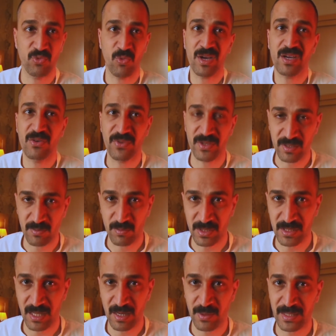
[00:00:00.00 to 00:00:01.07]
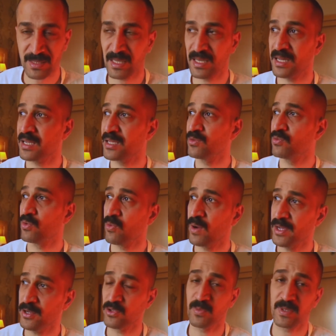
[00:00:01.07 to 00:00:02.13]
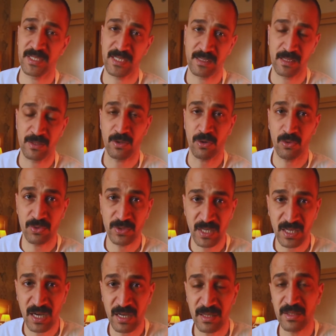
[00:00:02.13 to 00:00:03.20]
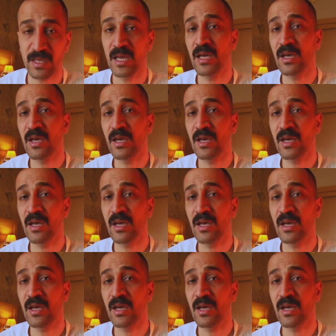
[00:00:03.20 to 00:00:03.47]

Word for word: توقفت من الطلب على الطيارين وهواي عندهم هسه يطلعون تقاعد